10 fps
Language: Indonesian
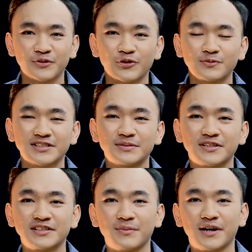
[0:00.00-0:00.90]
Mas Viewers masih
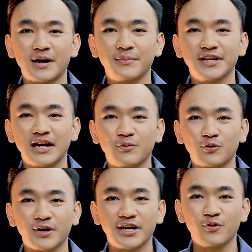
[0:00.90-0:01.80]
bersama kami dalam
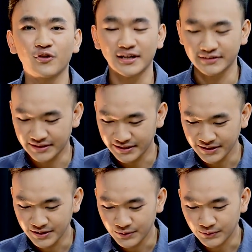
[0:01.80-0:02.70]
Rumah Demokrasi
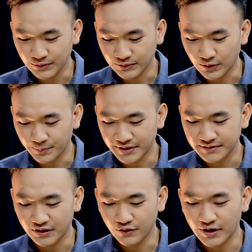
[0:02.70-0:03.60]
untuk topik
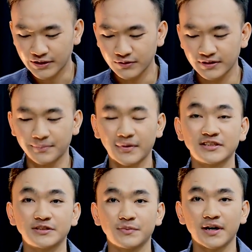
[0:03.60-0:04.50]
Setia Novanto ditetapkan
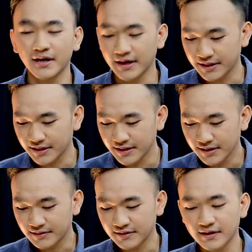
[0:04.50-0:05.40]
sebagai
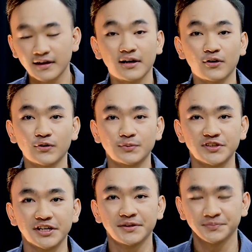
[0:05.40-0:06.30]
tersangka
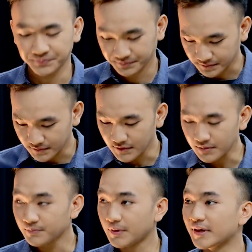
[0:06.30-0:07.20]
korupsi.
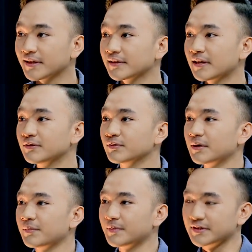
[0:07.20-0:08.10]
Pak Marta kita lanjutkan
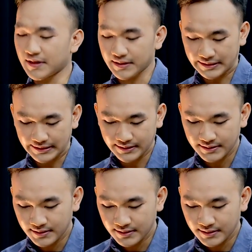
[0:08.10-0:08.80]
perbincangan kita. Ya.